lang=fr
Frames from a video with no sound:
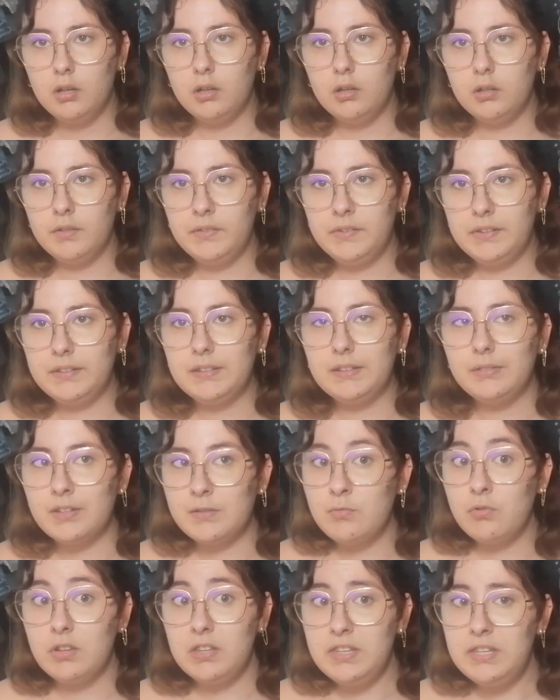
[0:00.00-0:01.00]
Euh, c'était
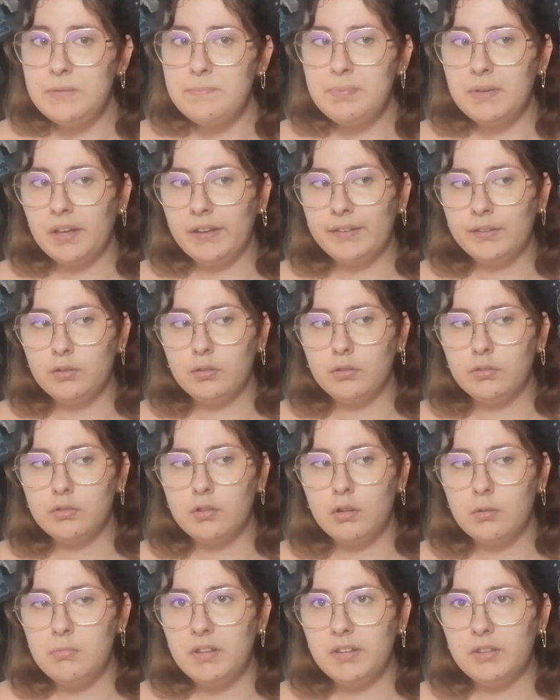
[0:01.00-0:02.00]
vraiment hyper intense
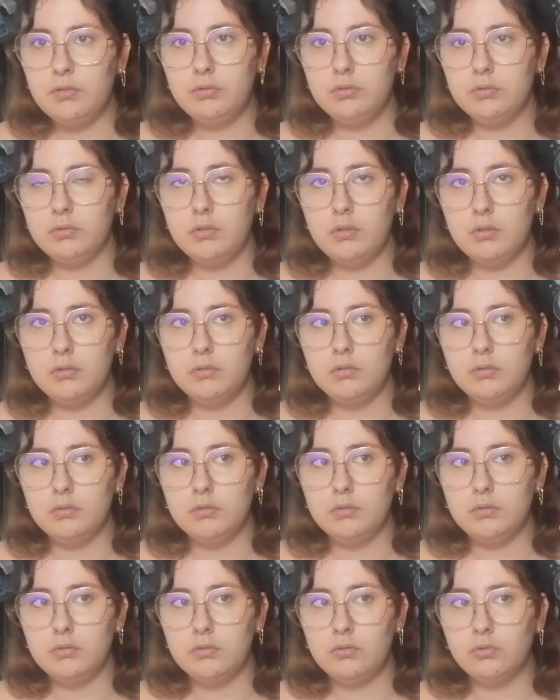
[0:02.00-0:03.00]
comme lecture.
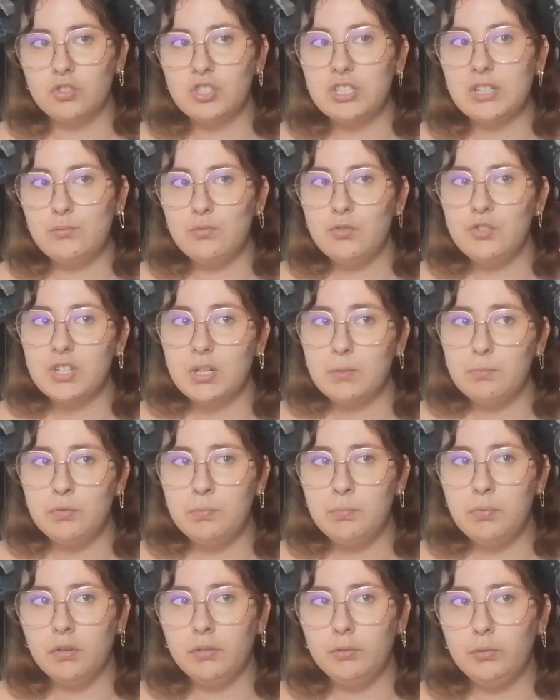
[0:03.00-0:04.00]
Euh, donc j'avoue que j'ai un
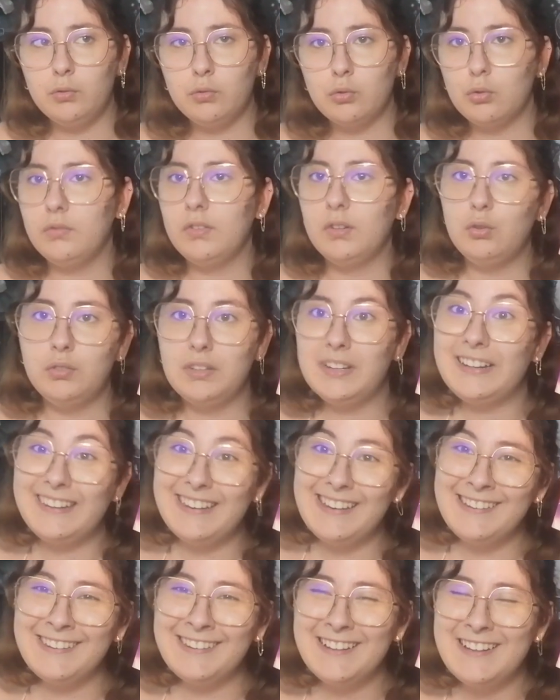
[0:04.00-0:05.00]
peu peur de ce que va donner le
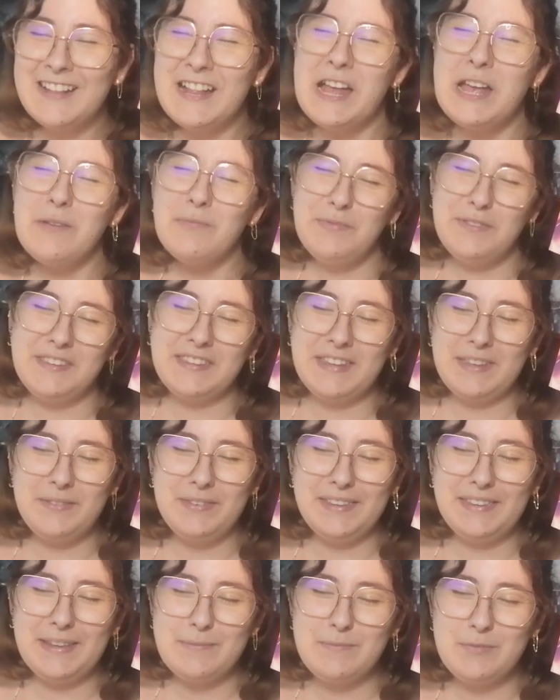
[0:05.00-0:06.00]
4,
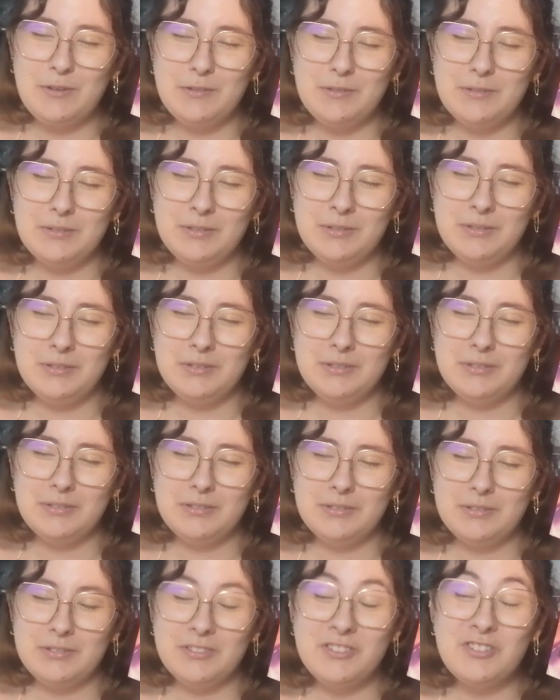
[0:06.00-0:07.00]
puisqu'évidemment,
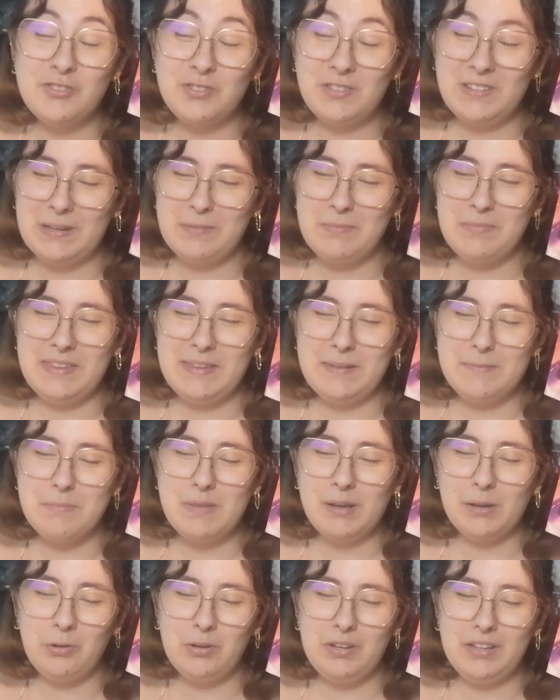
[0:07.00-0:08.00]
euh, je termine
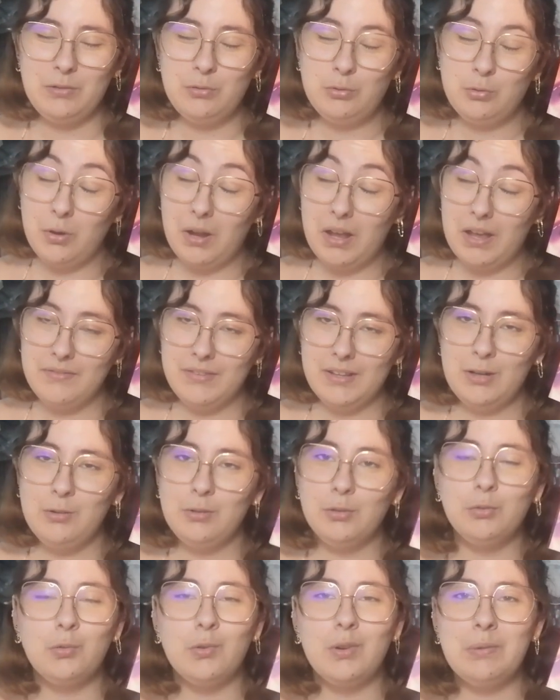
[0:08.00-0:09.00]
ma relecture avec
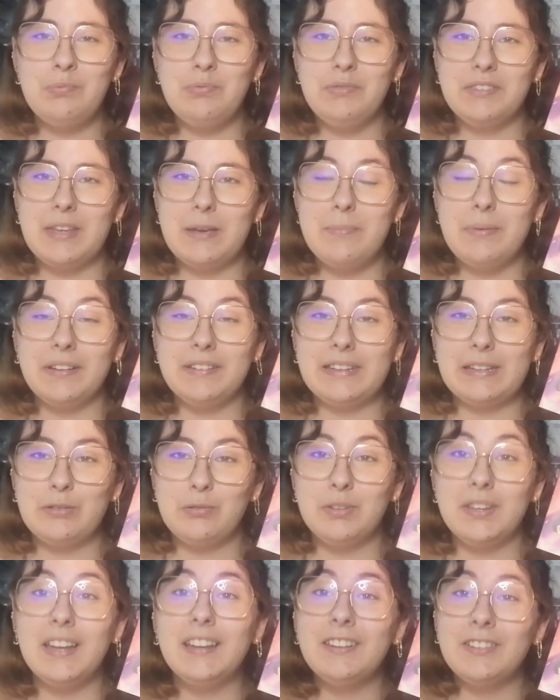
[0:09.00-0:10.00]
le 3, puisqu'à partir
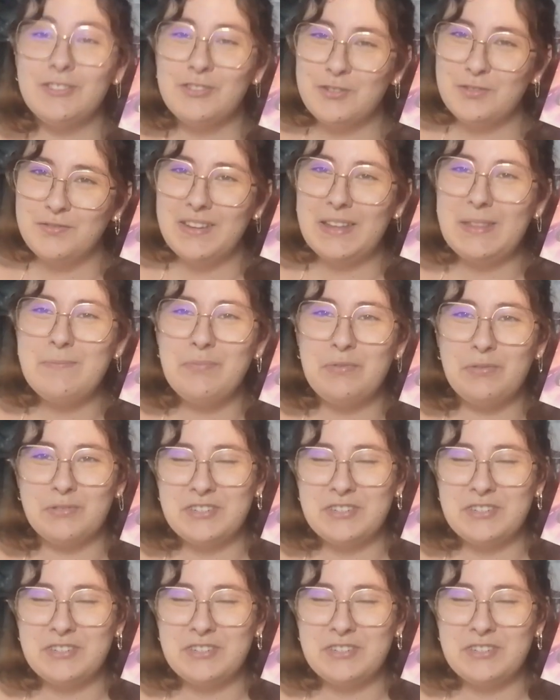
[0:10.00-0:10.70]
du 4, je vais être